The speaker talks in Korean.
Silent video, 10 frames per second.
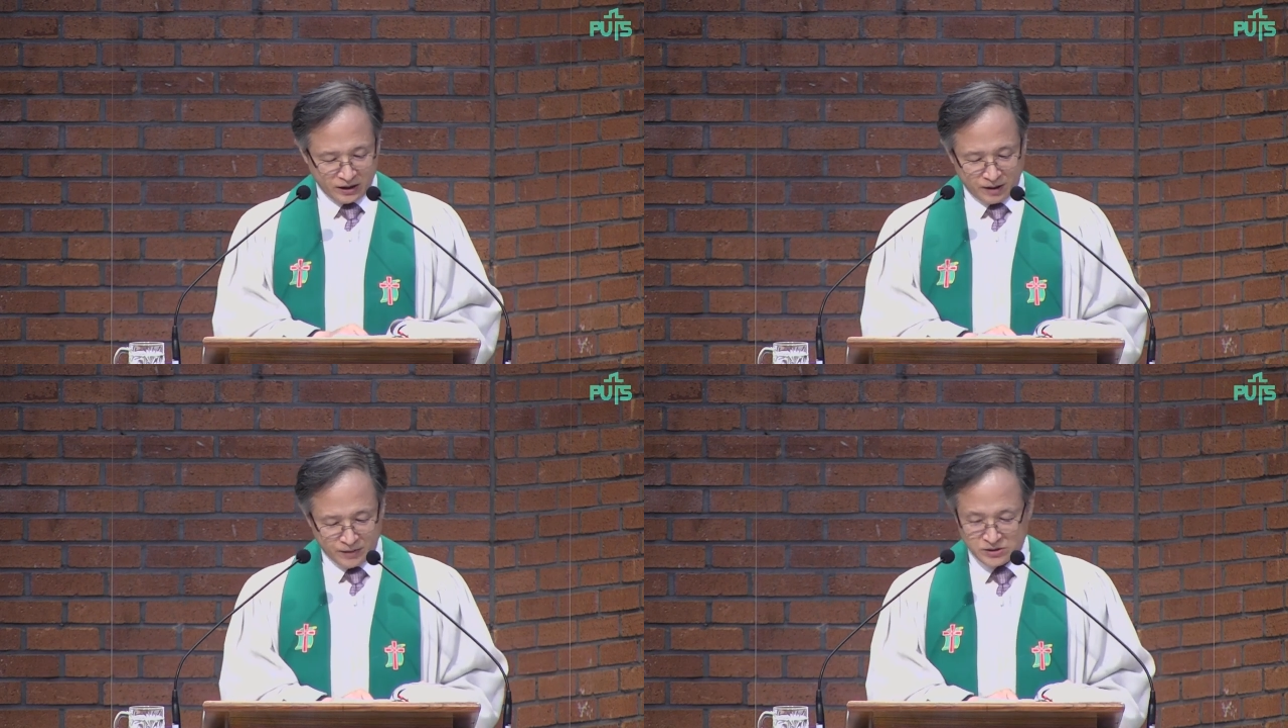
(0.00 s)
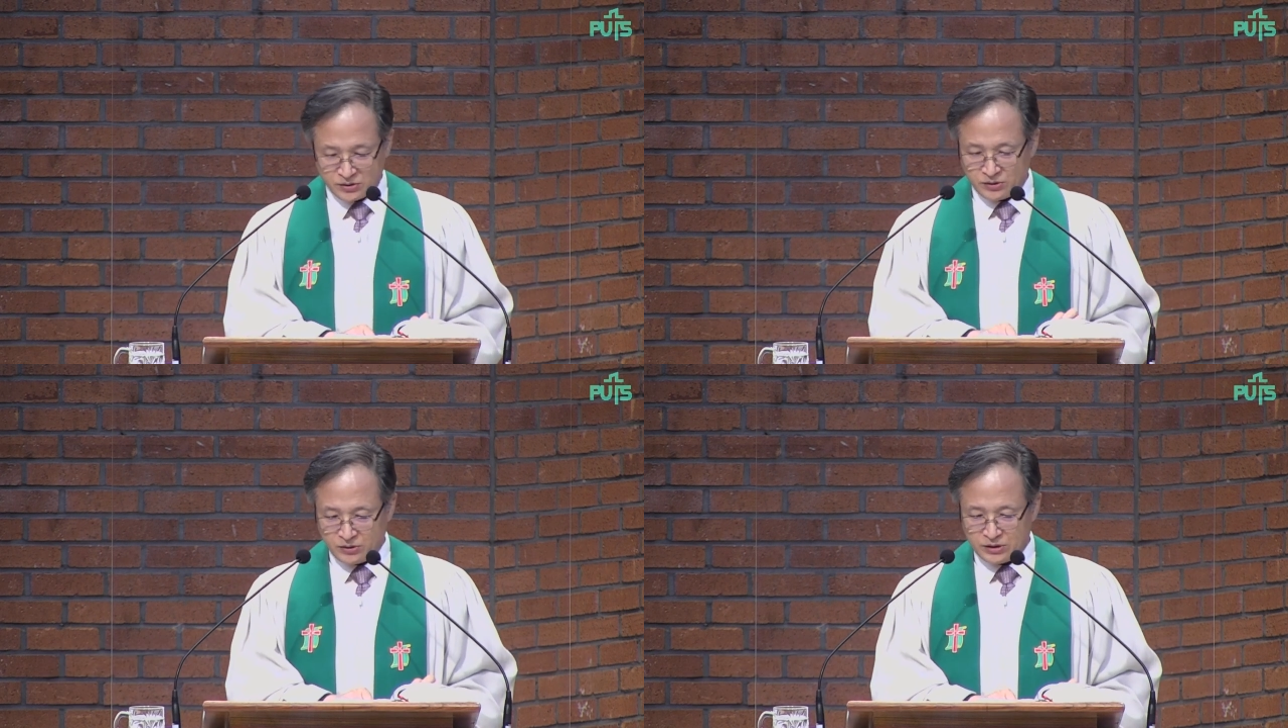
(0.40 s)

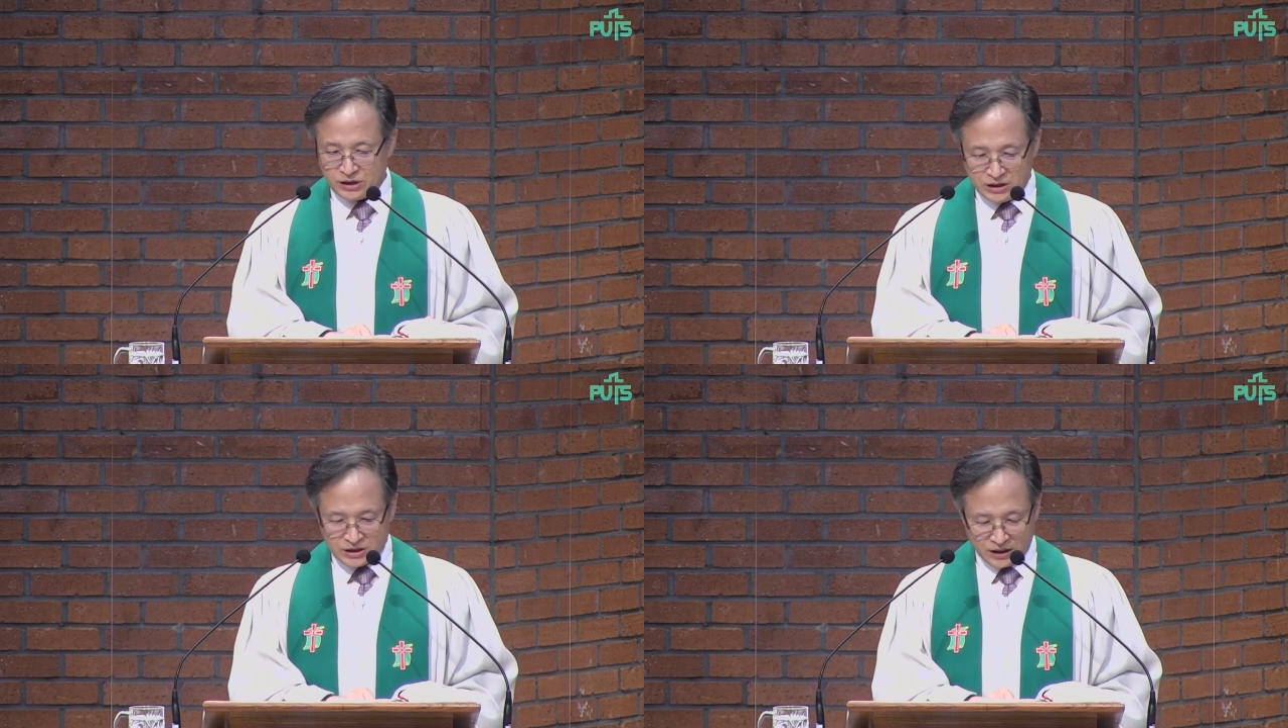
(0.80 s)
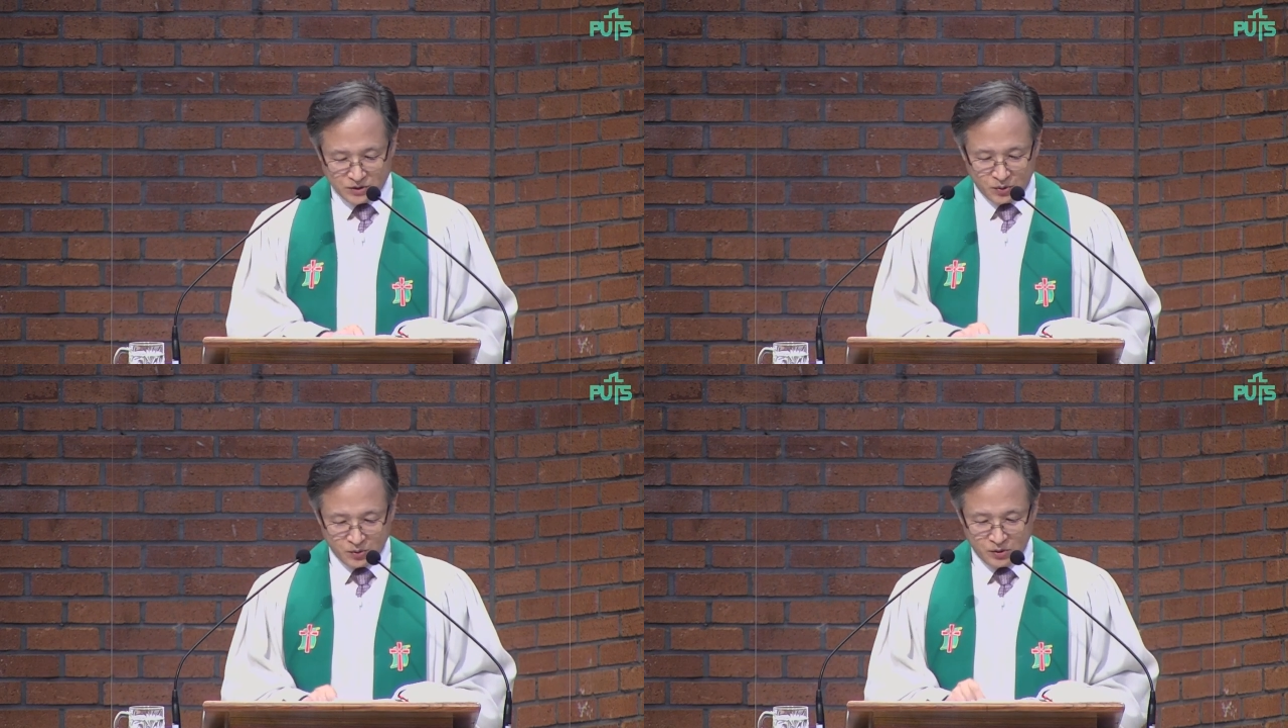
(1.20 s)
담아서 이
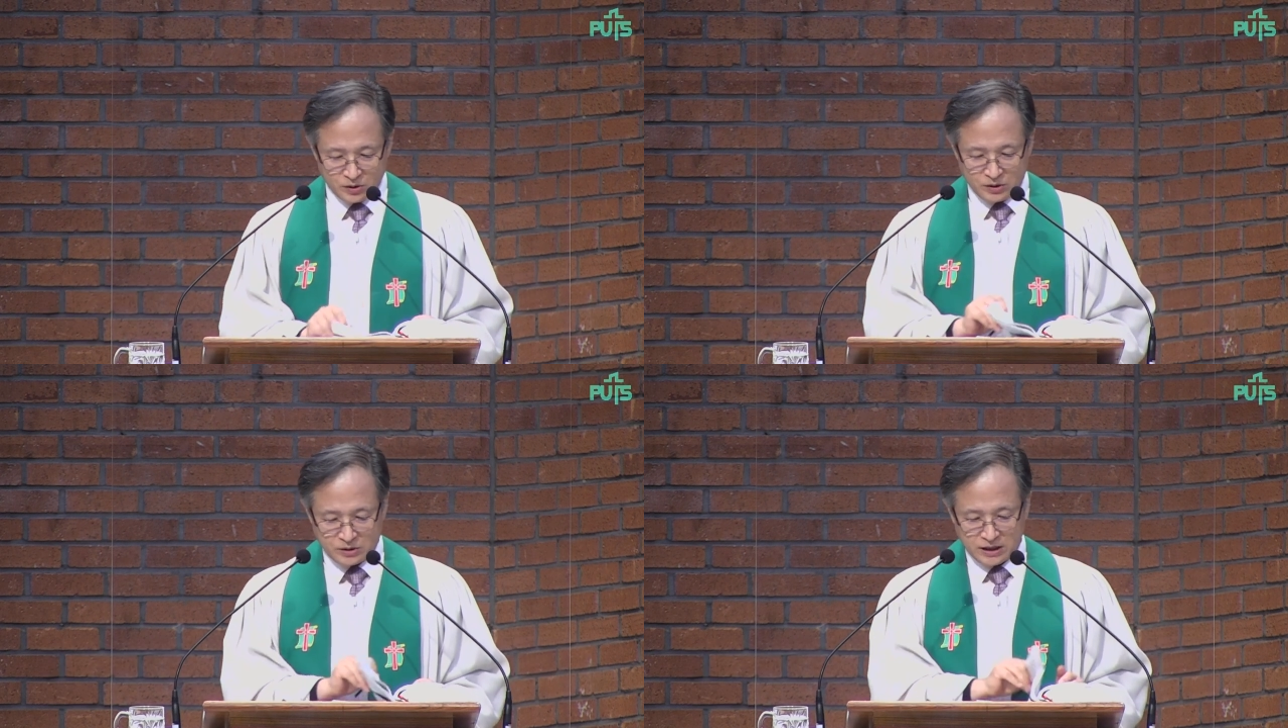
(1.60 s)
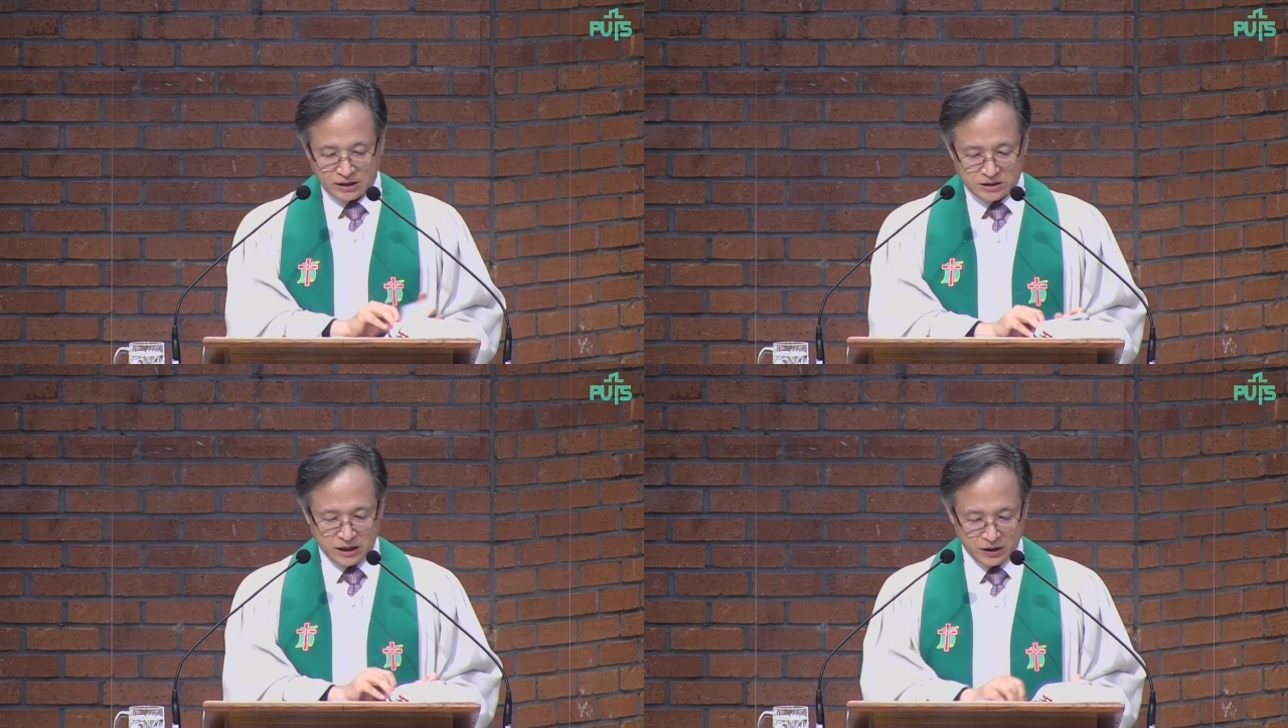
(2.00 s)
찬송을
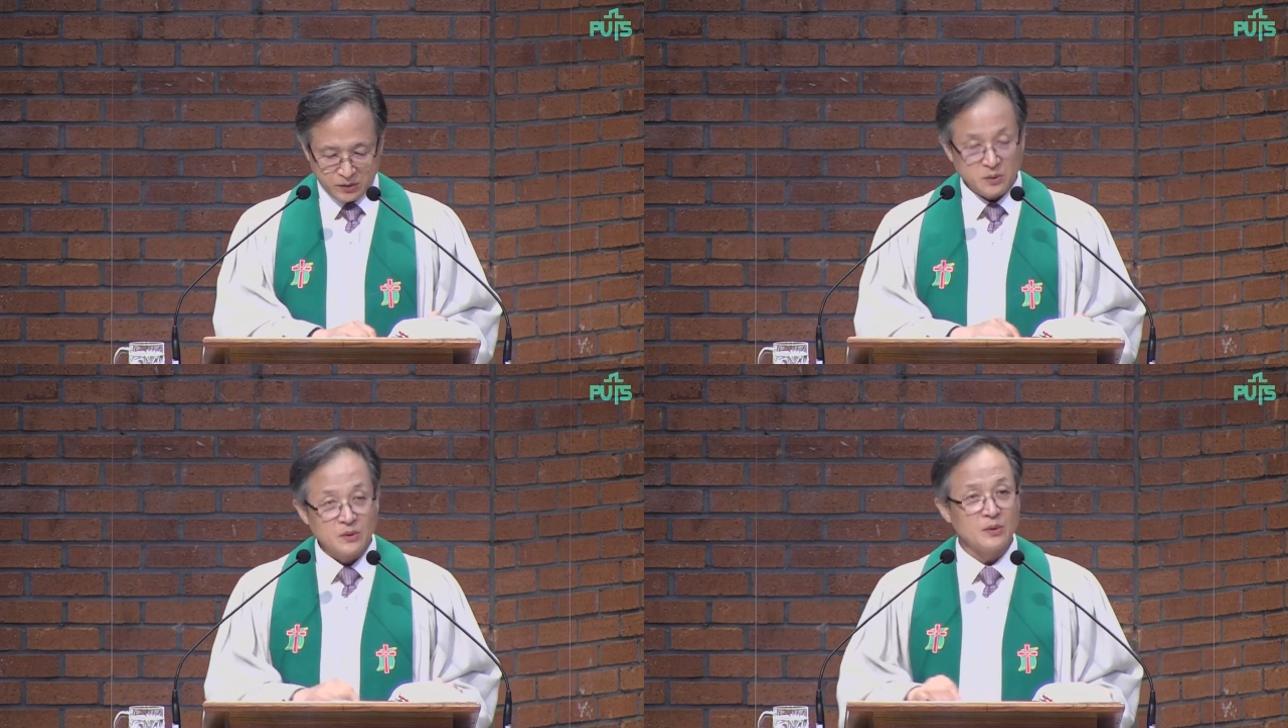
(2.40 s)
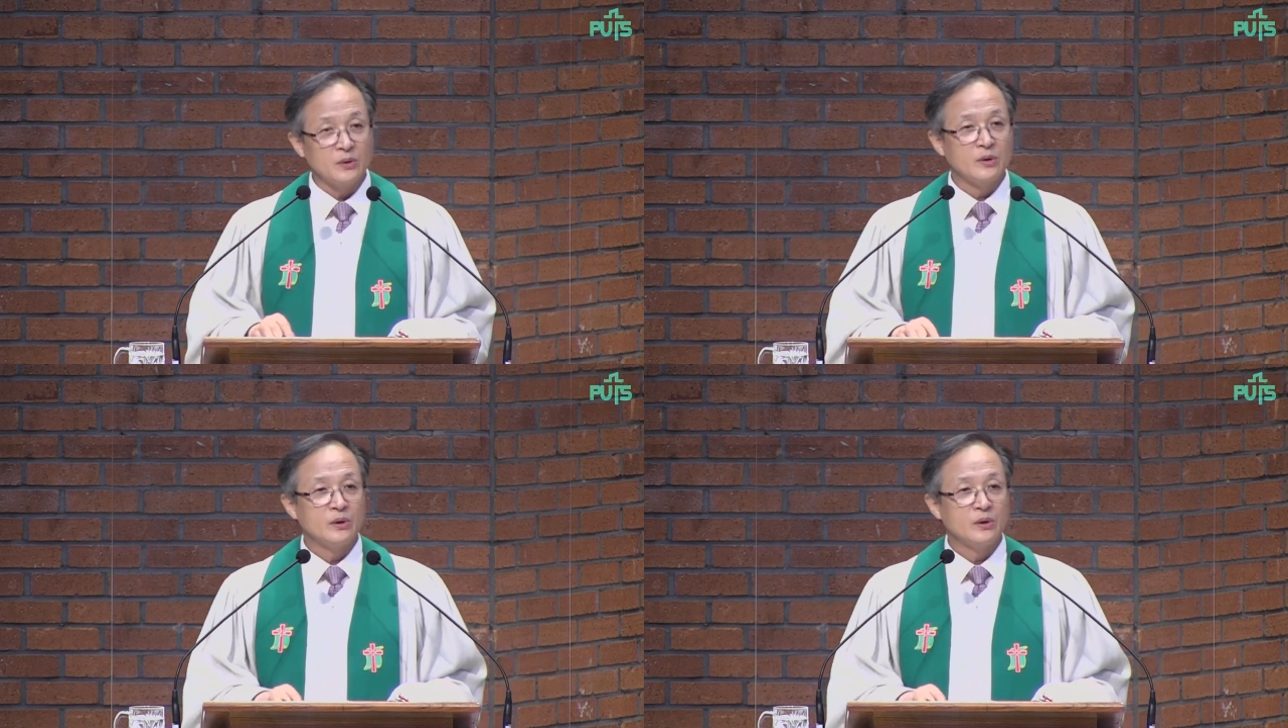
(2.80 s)
작사했고